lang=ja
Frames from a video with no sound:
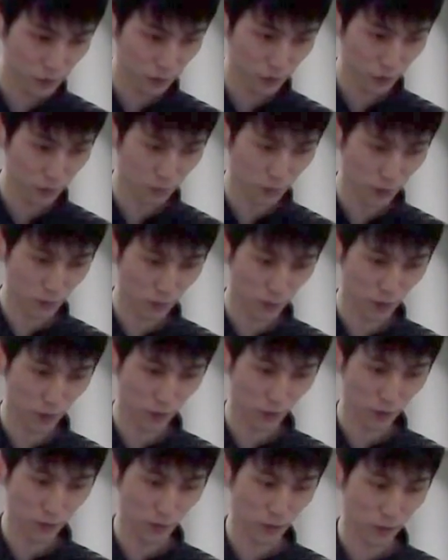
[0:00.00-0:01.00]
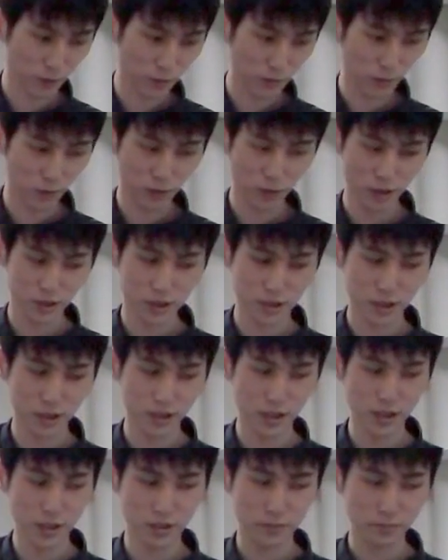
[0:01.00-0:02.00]
時の用例の意味を固定し
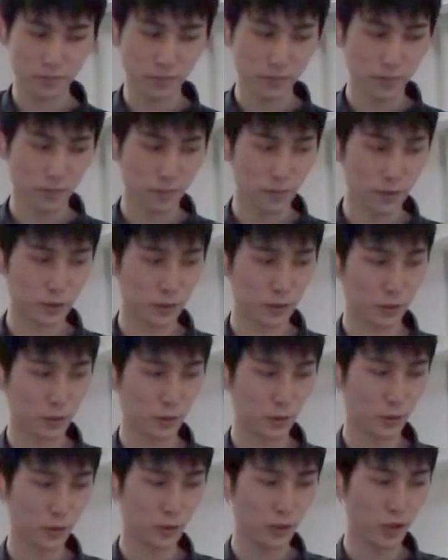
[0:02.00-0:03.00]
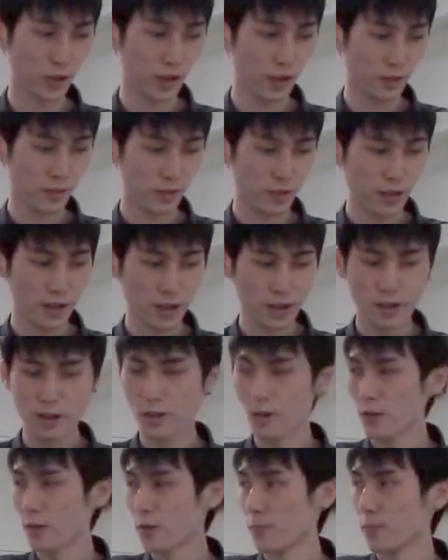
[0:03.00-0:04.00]
ないですることによって、
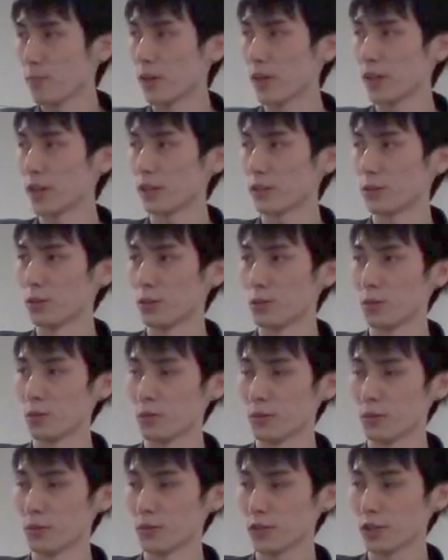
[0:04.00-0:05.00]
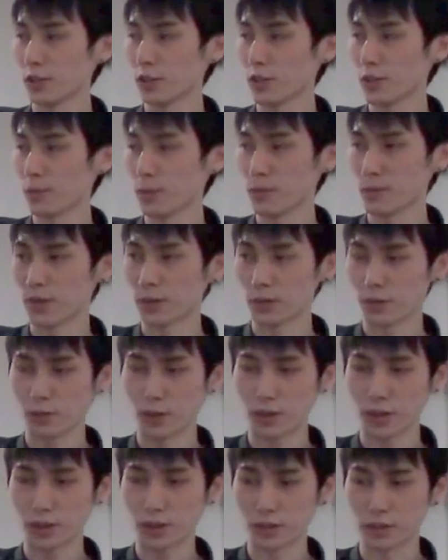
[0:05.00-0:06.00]
例えば
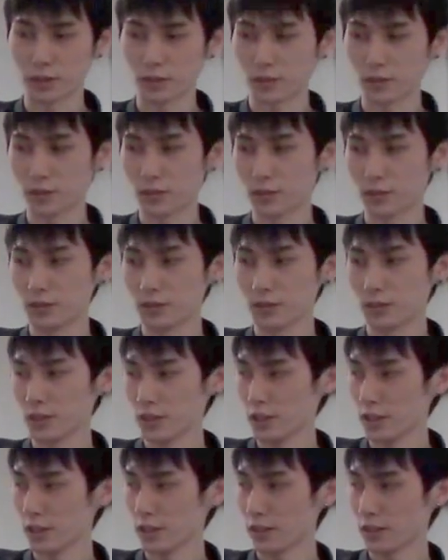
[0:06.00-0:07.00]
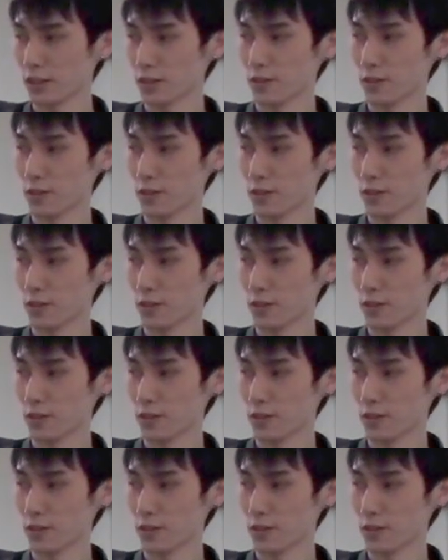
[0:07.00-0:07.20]
トラックに